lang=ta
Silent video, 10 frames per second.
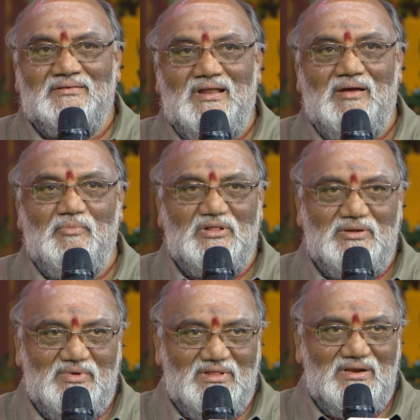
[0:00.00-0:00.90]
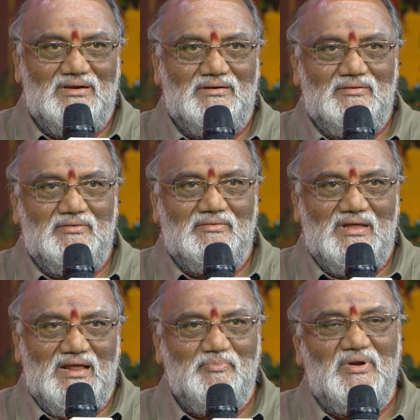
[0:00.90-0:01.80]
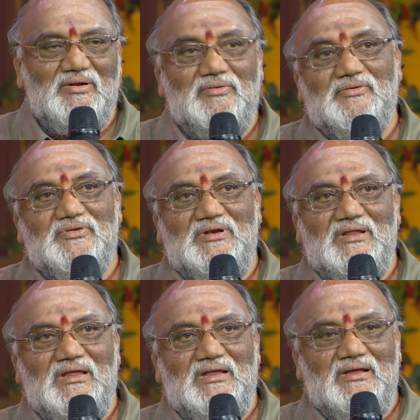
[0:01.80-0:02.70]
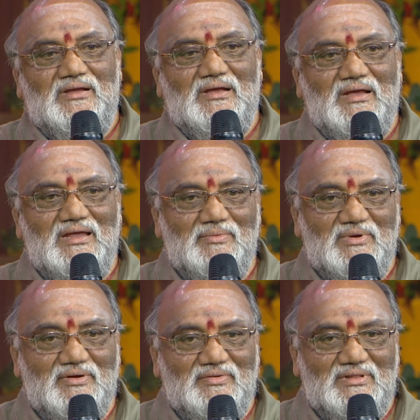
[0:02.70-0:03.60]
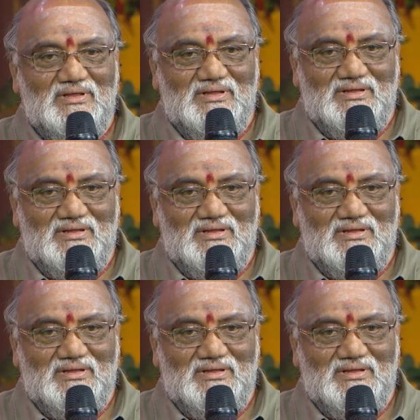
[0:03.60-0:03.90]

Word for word: நான் முத முதல் டயட் பண்ணணும்னு சொல்லி கங்கையாமரன் வந்து